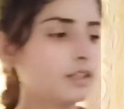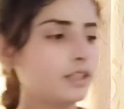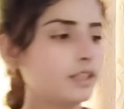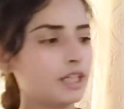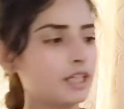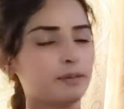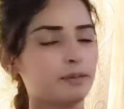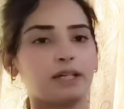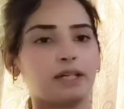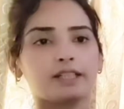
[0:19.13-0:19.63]

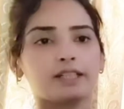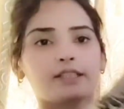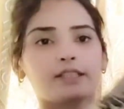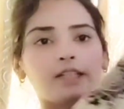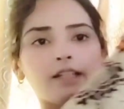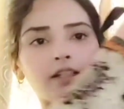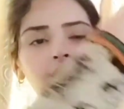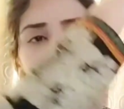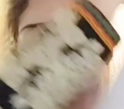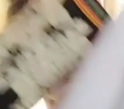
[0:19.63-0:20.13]
ये बैग्स
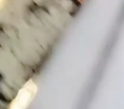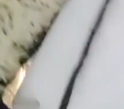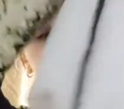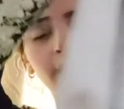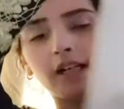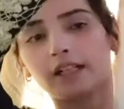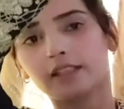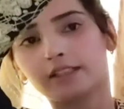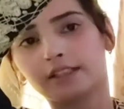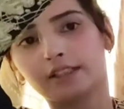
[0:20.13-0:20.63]
हैं ये
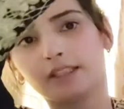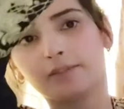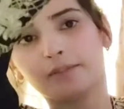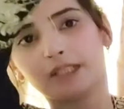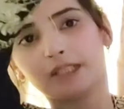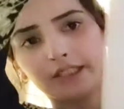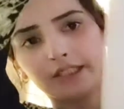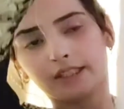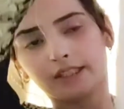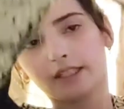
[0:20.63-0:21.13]
दराज से मिल
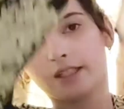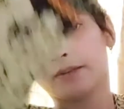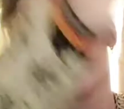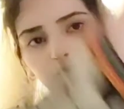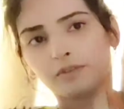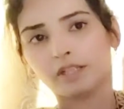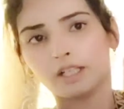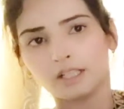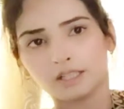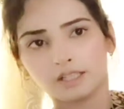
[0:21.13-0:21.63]
जाते हैं
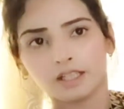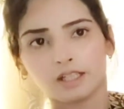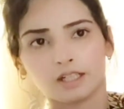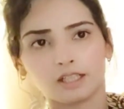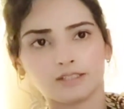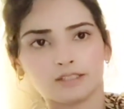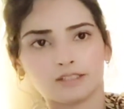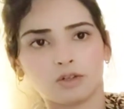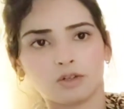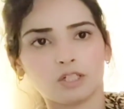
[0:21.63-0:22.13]
आप
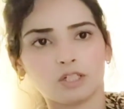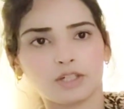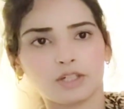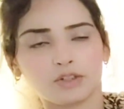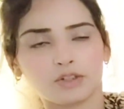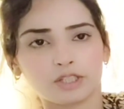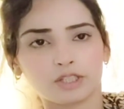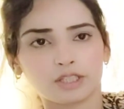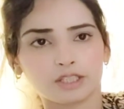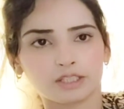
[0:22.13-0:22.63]
दराज से ऑनलाइन
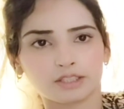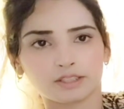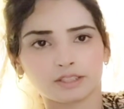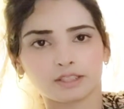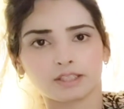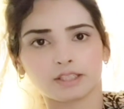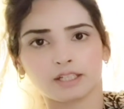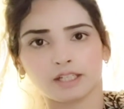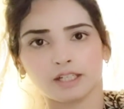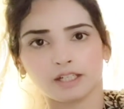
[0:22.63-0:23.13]
ऑर्डर कर
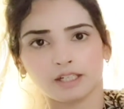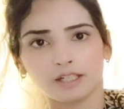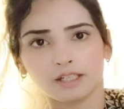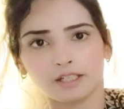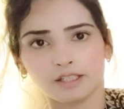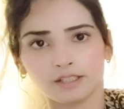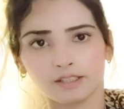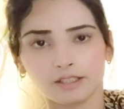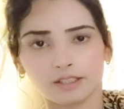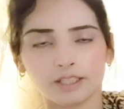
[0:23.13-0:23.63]
सकते हैं
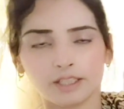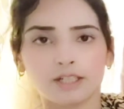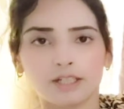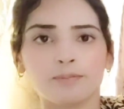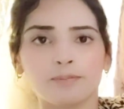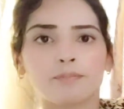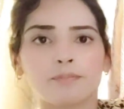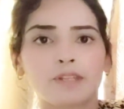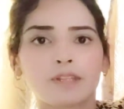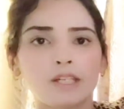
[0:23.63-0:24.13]
ठीक है
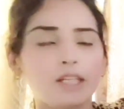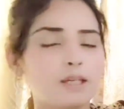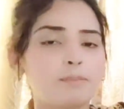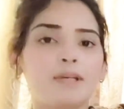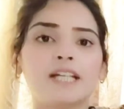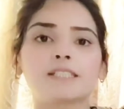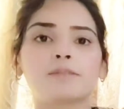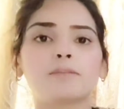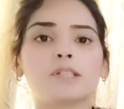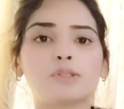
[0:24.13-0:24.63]
ये
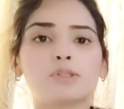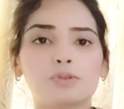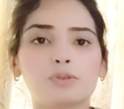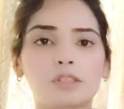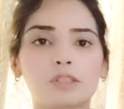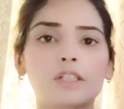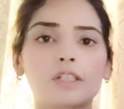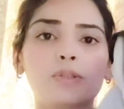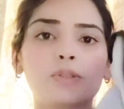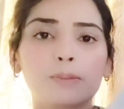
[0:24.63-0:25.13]
बैग्स मैं यूज़
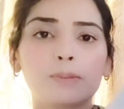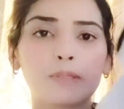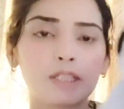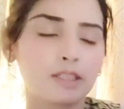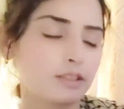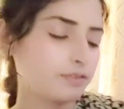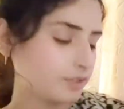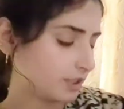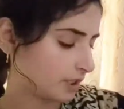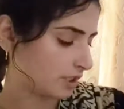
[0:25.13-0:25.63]
कर रही हूँ ये मैंने
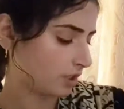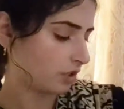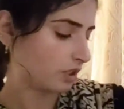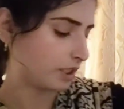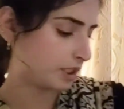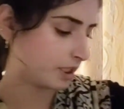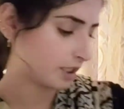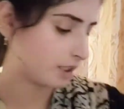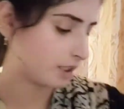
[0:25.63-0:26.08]
काफ़ी ज़्यादा ऑर्डर किए